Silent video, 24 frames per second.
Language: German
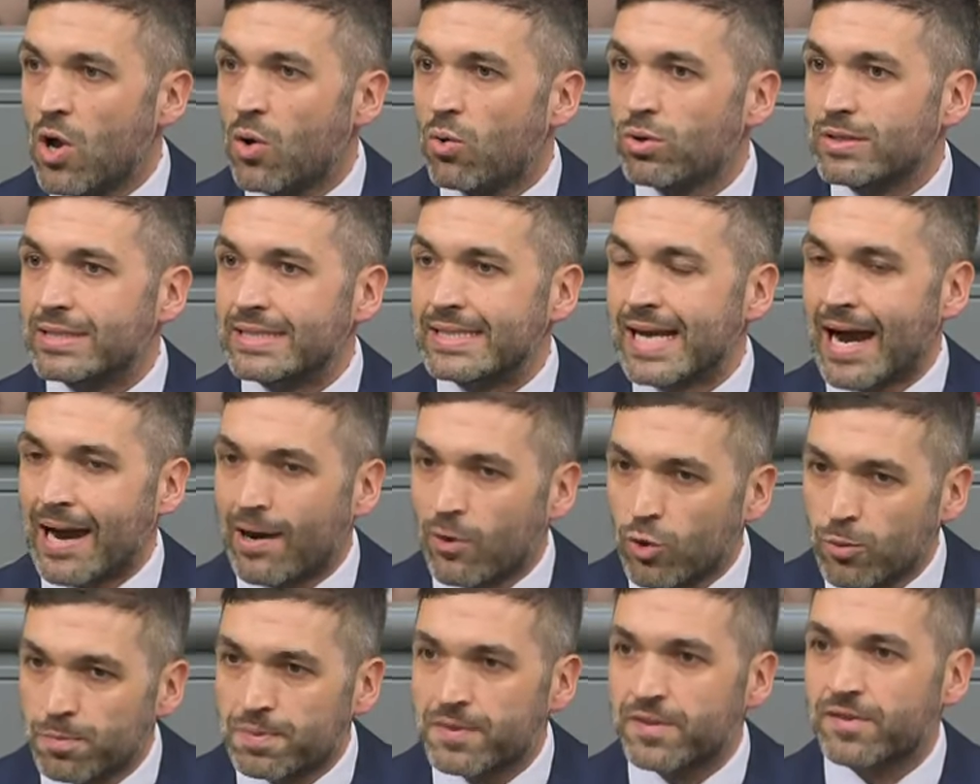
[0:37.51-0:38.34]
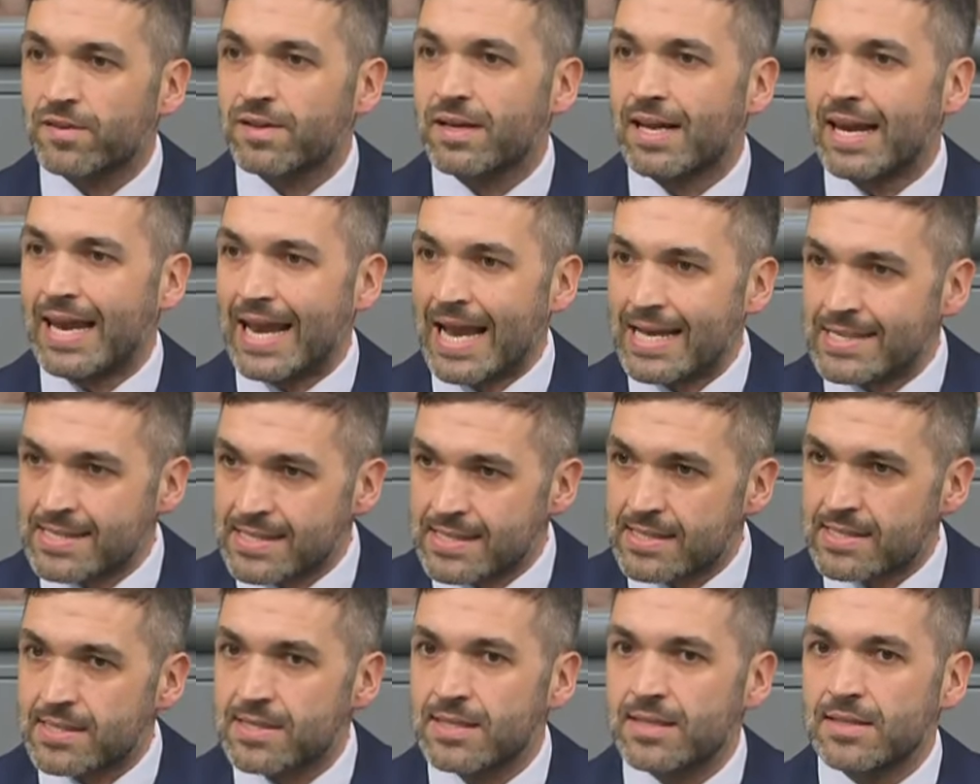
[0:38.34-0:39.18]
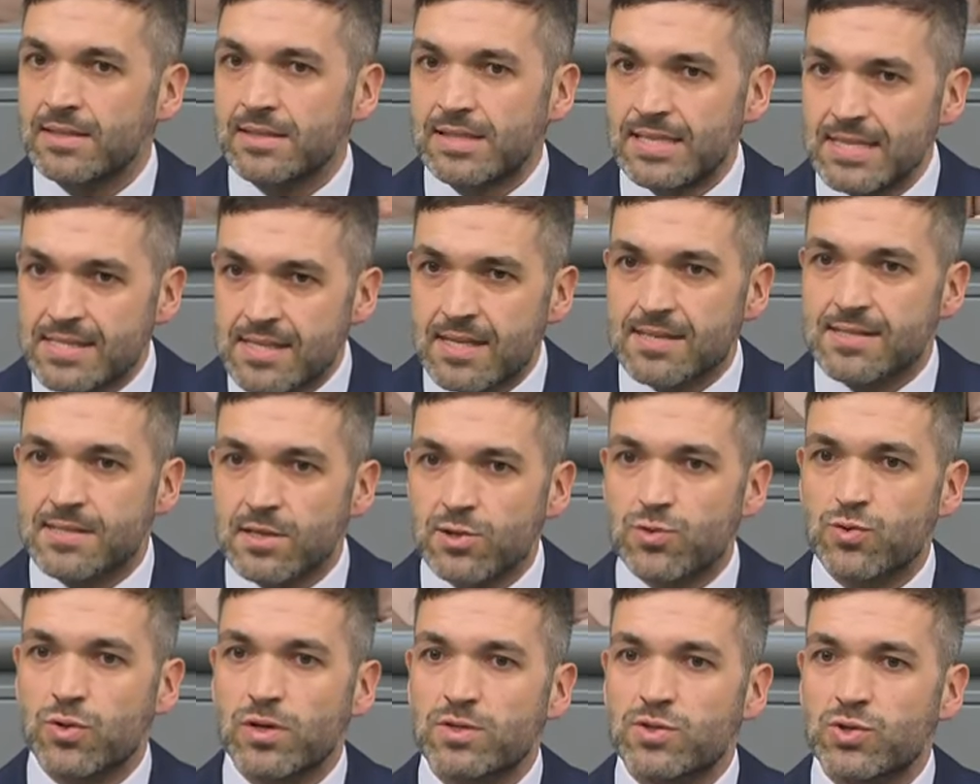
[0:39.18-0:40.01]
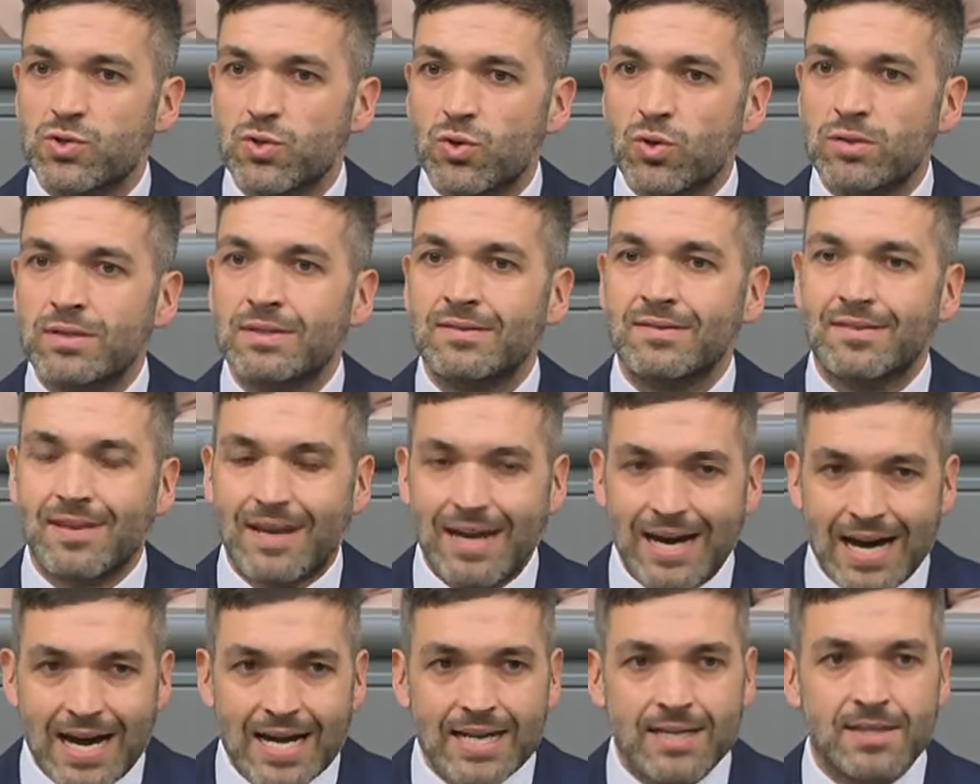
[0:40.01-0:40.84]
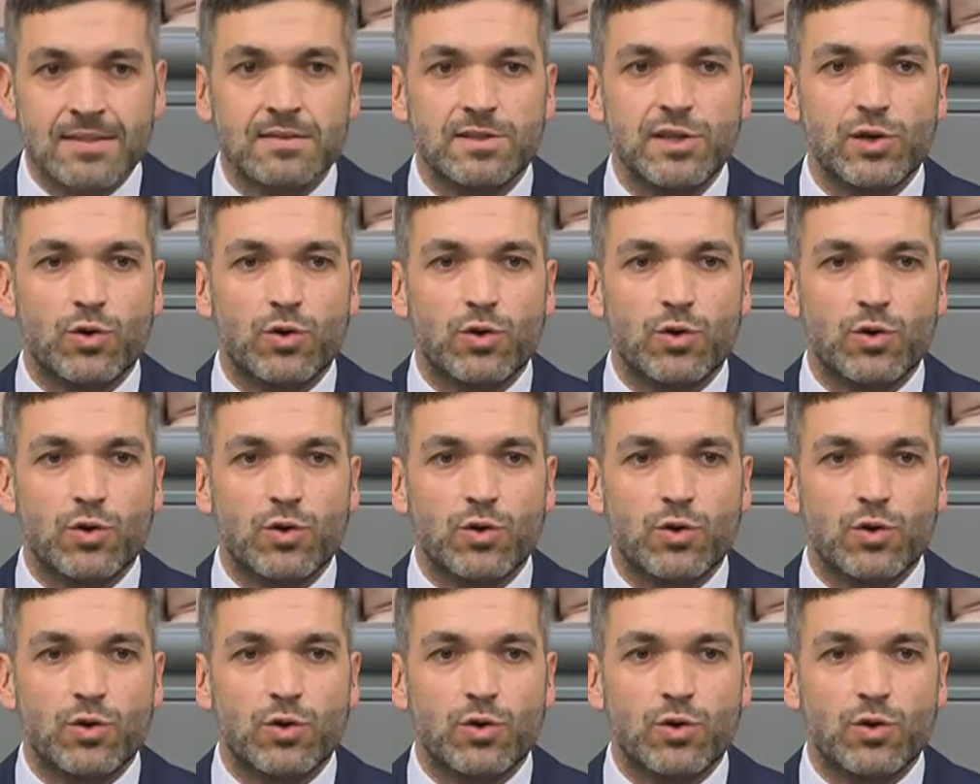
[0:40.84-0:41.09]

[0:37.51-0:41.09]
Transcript: Und die Hauptlast dieser Situation tragen